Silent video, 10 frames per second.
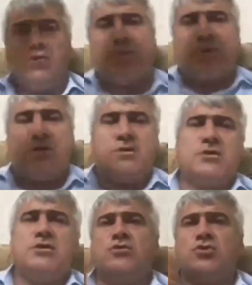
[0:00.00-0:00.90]
вот,
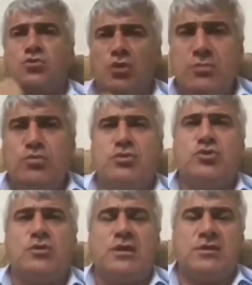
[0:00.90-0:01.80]
пожалуйста, что-нибудь
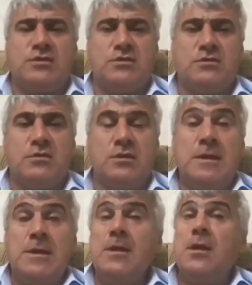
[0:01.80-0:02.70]
еще надо сделать.
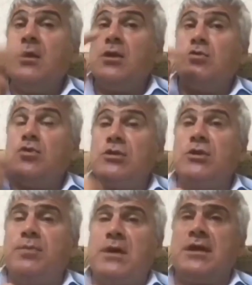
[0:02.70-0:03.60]
Но
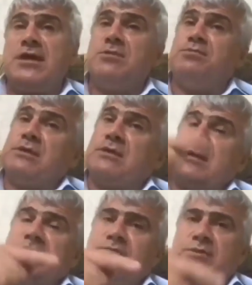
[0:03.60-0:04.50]
теперь наши
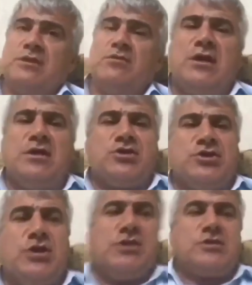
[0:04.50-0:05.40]
претензии предъявляли
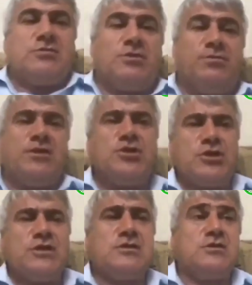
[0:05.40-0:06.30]
чеченцам. Теперь
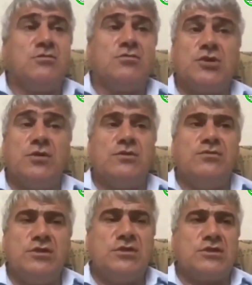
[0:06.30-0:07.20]
чеченцы уже
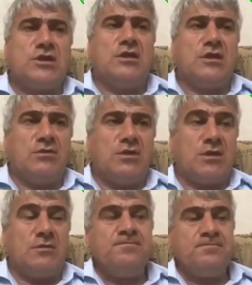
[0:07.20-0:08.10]
не выдержали,
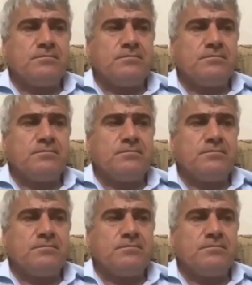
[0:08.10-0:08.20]
говорят.